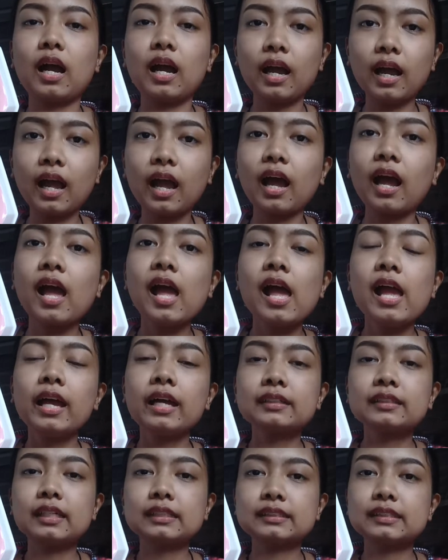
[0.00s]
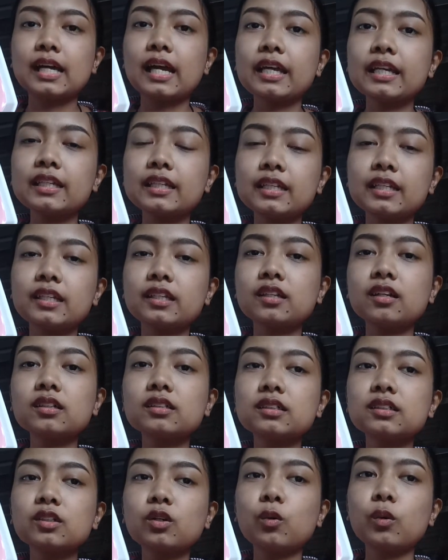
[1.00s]
กอะค่ะ แต่จะให้ดีก็
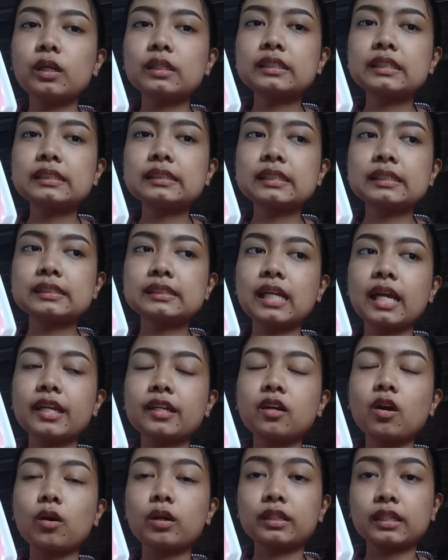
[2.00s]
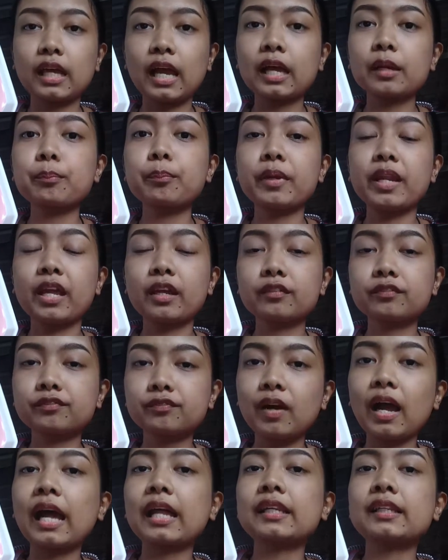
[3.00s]
คือควรที่จะใช้ก่อนการแปลง
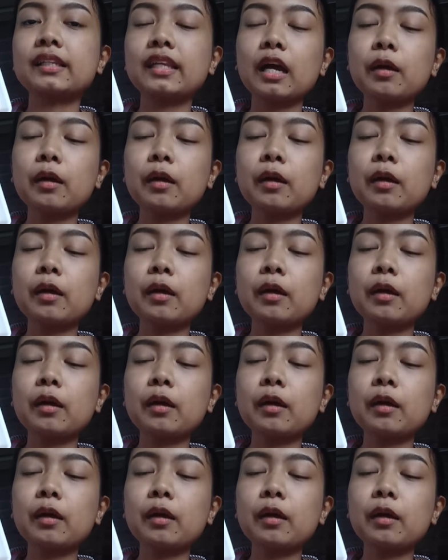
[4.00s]
ฟัน